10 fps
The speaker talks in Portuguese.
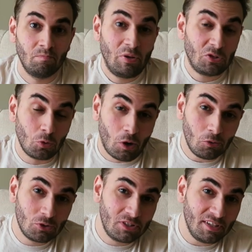
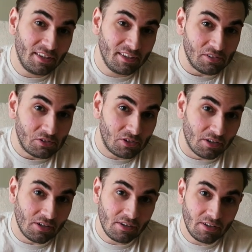Pessoal,
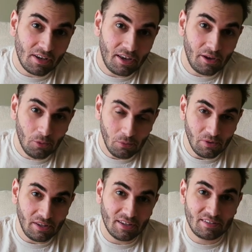seguinte,
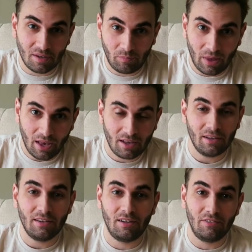eu e a
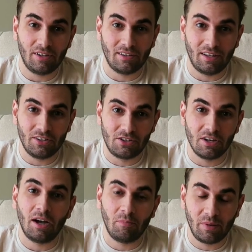Sapeca, na
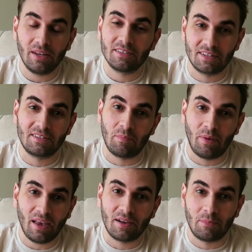verdade apenas a
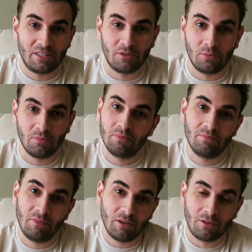Sapeca, mas eu
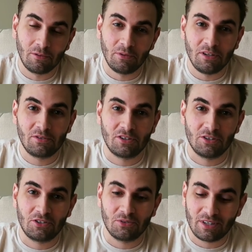me incluo nisso que a
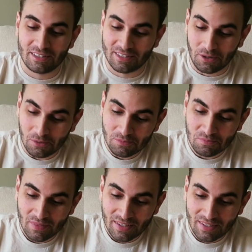gente é um casal,
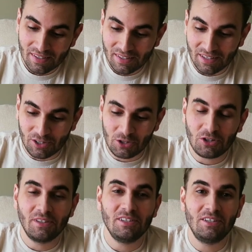a
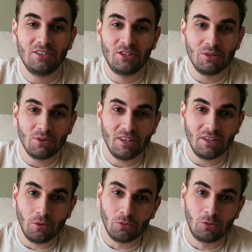gente decidiu
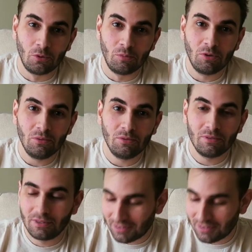que em outubro.